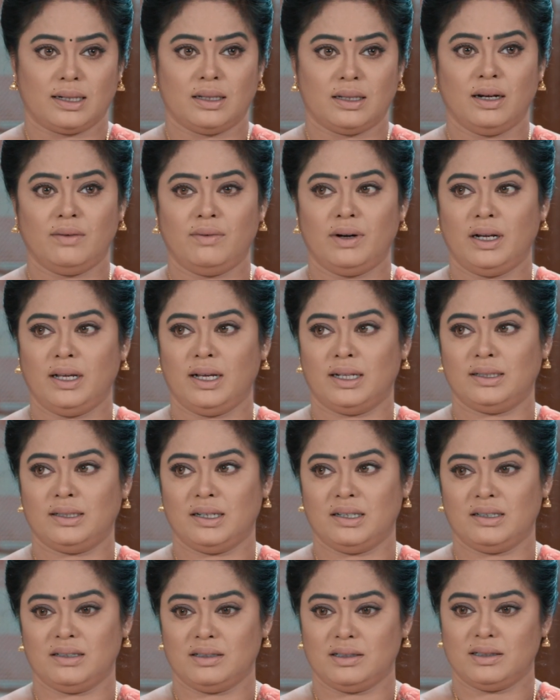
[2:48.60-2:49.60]
ரத்தனவள்ளி
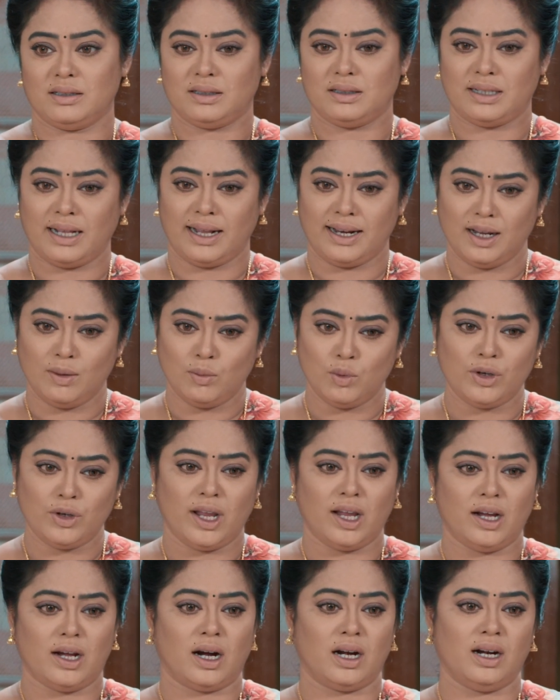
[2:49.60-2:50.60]
அத்தை
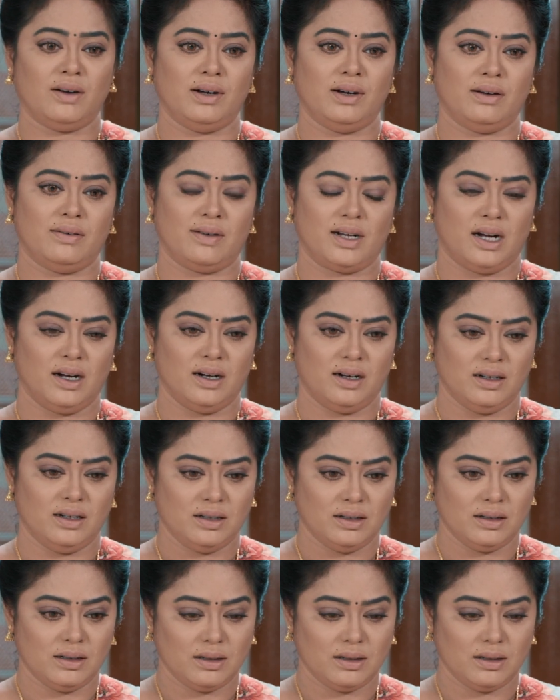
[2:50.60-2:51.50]
தினமும் என் கனவுல வராங்க